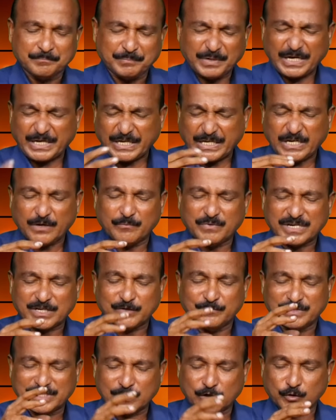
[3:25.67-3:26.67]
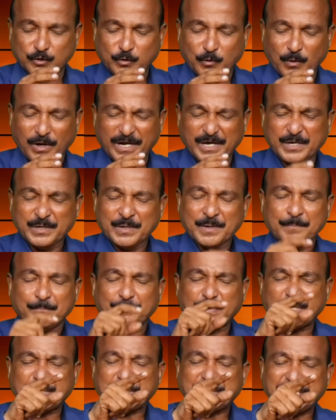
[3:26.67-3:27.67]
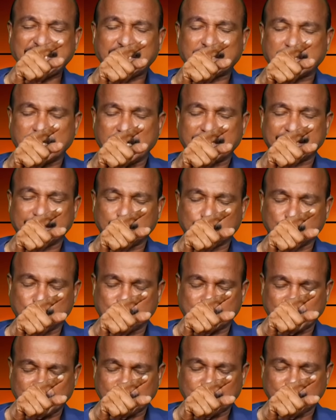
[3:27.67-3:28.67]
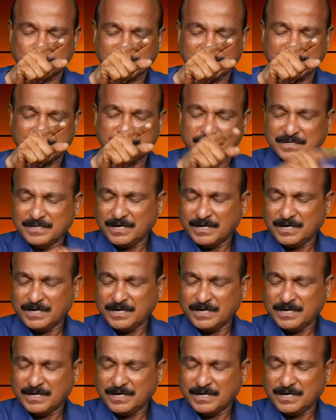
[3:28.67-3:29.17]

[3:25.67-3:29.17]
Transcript: பெரியவர் இவர்களுக்குள்ளே பெரிய காரியத்தை செய்திருங்க